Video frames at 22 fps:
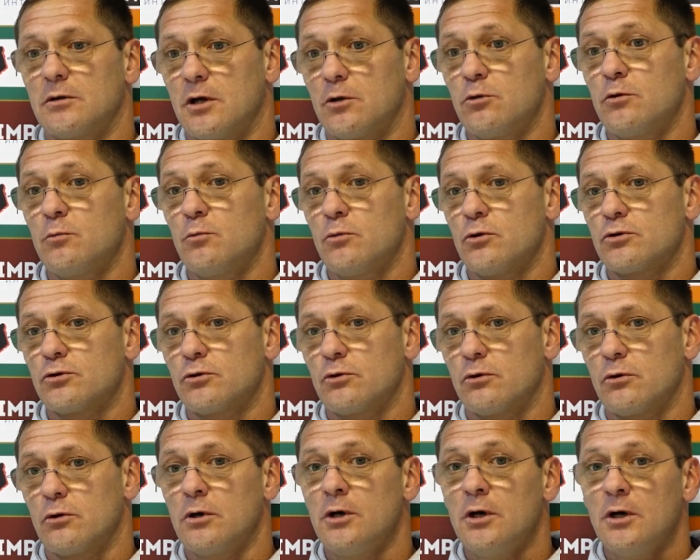Я думаю,
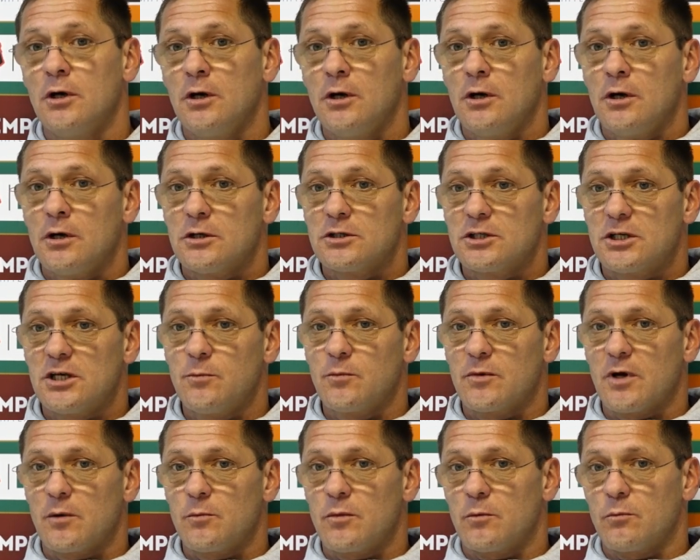что с
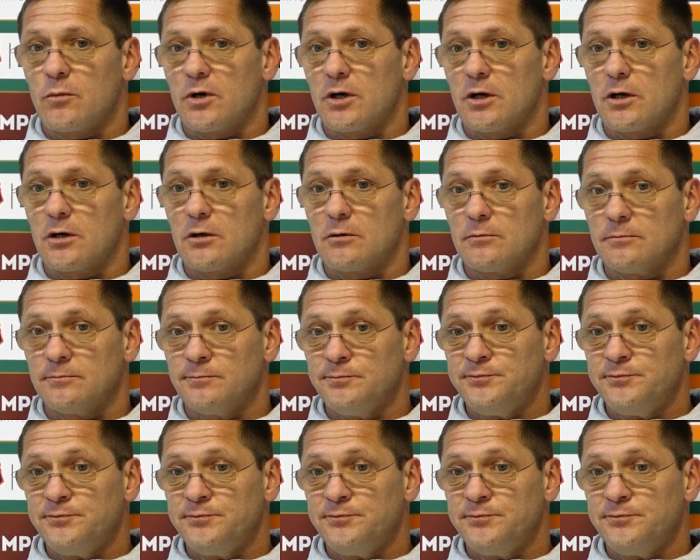«Химками» мы